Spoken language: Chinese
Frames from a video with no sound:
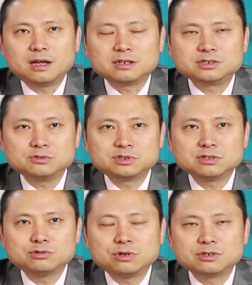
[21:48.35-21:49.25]
只有正
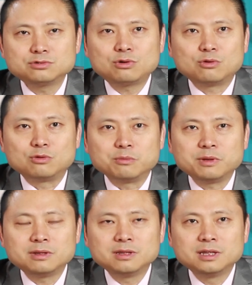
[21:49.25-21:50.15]
确和错误，没
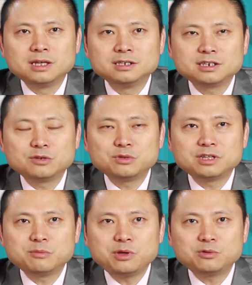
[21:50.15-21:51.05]
这个问题
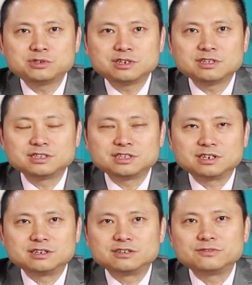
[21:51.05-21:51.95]
没有正义邪
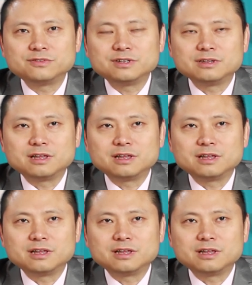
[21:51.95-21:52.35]
恶之分